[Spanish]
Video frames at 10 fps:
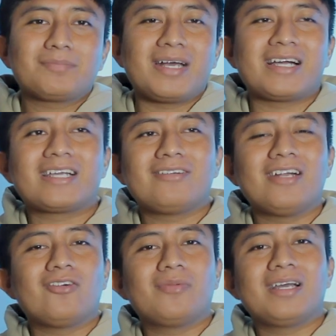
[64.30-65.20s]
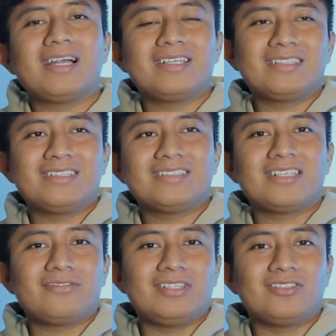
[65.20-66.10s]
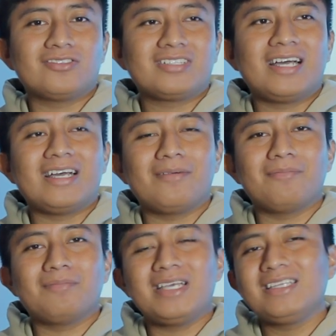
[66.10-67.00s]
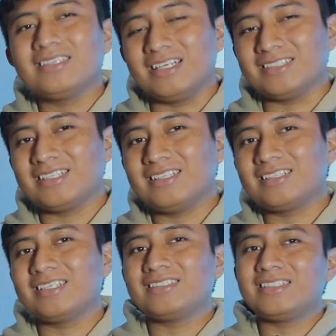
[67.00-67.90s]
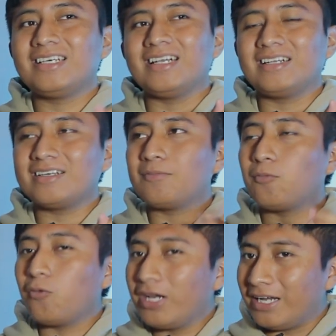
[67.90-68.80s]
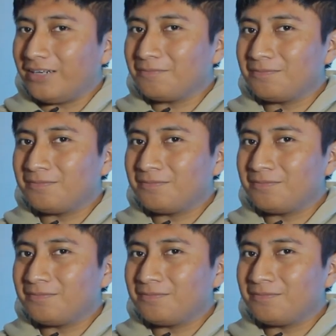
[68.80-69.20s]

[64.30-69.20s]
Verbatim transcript: para que una novela de ciencia ficción sea interesante, sea buena